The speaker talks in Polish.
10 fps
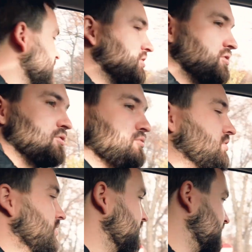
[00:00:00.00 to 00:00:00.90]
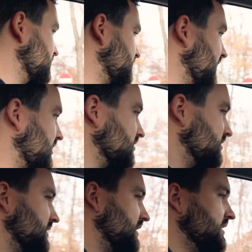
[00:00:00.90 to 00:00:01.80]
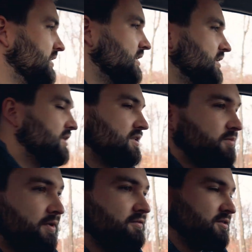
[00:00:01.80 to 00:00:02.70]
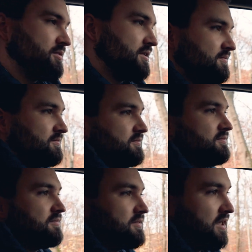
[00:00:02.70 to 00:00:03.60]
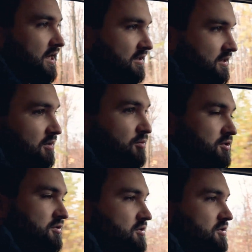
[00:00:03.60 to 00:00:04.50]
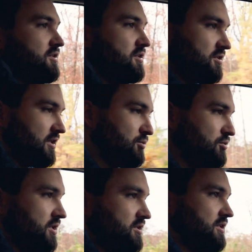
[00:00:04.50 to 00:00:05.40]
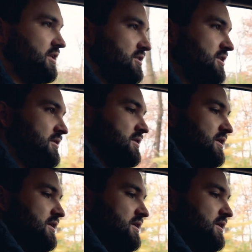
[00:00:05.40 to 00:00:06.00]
50 km na godzinę sprawdzimy jak ta głośność kształtuje się. Także